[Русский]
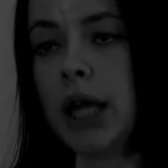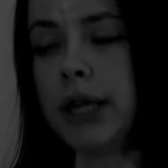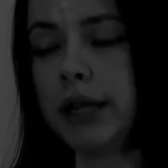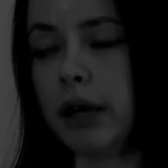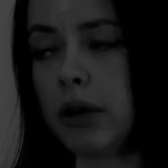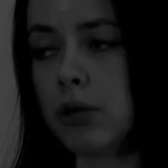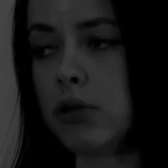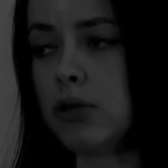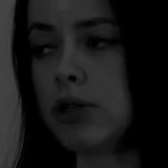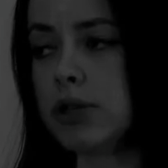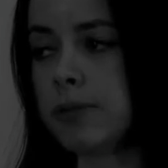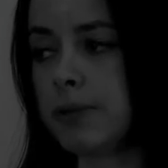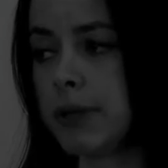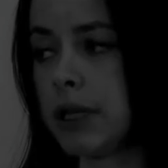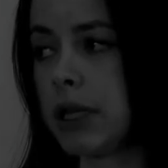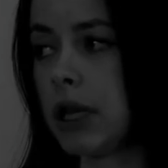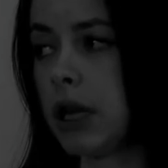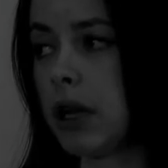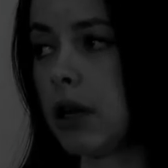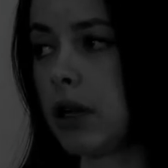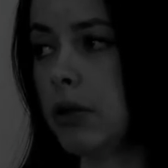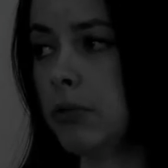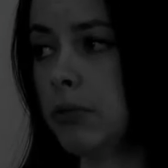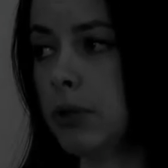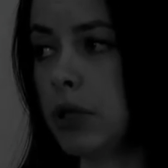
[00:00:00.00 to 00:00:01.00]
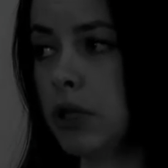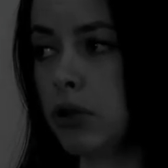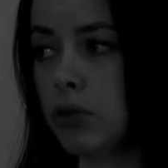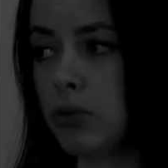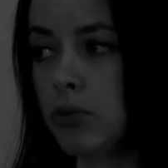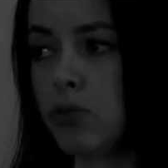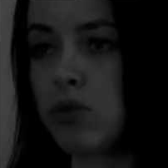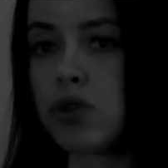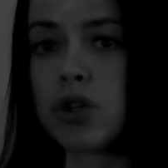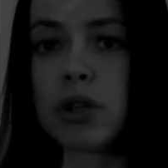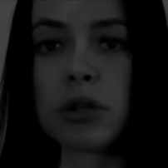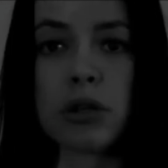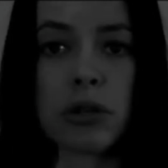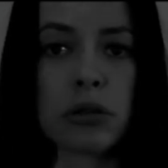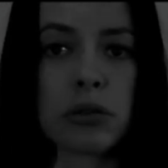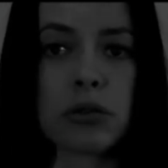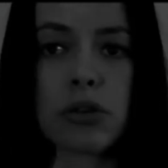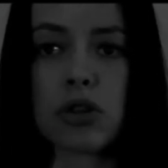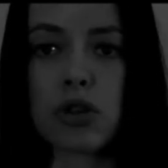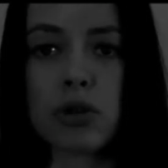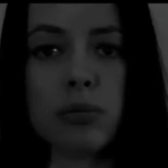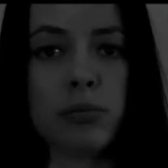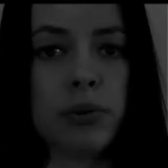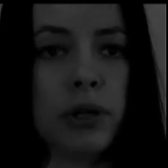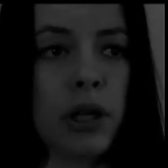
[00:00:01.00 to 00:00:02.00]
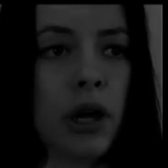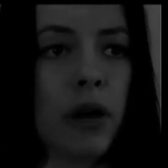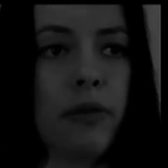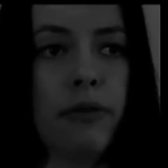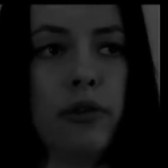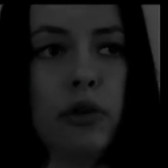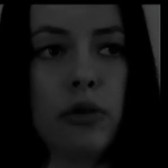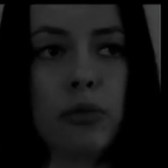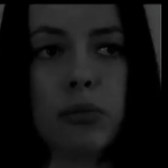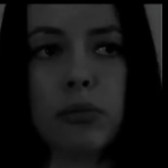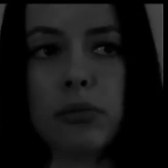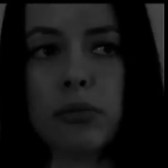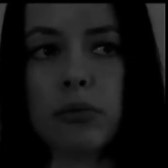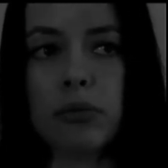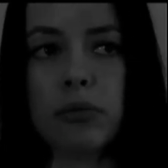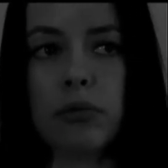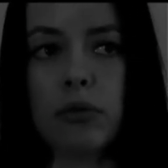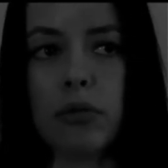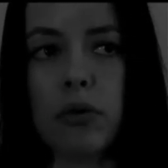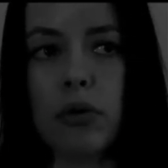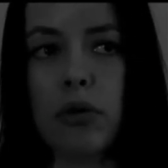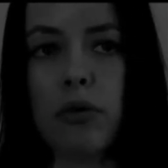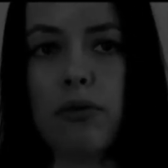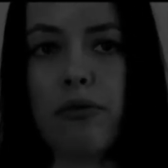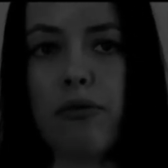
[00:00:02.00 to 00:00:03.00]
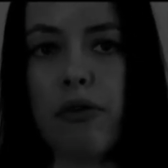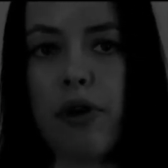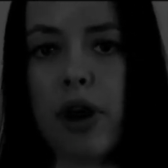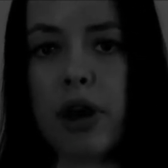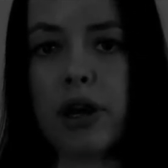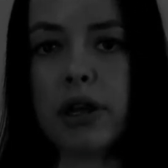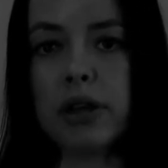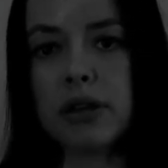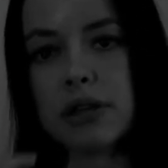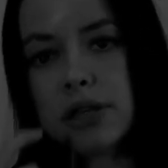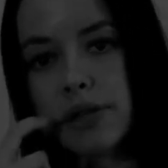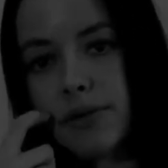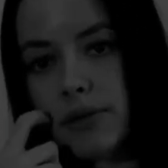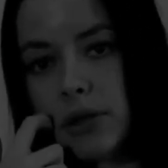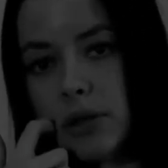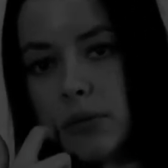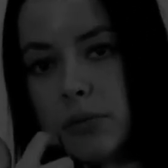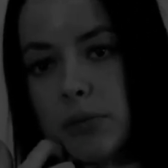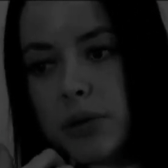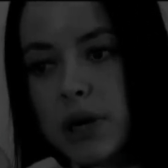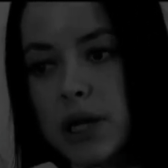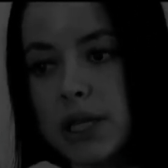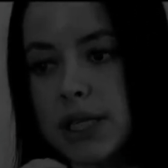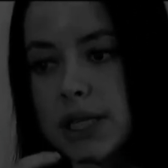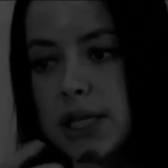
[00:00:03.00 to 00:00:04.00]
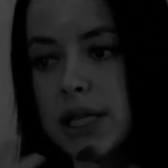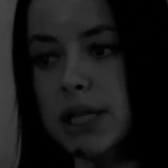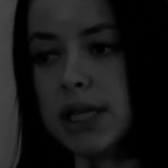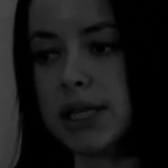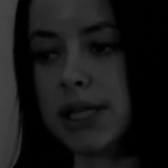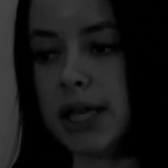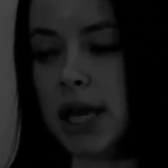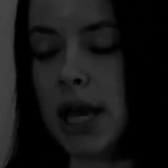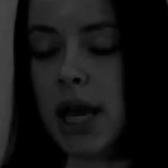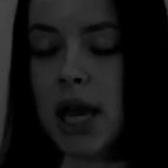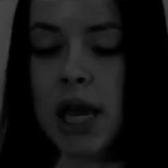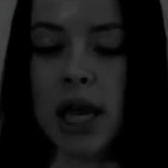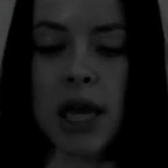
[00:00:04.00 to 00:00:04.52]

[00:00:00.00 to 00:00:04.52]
такой спектакль мне нужен, чтобы я в нем варилась в этом процессе.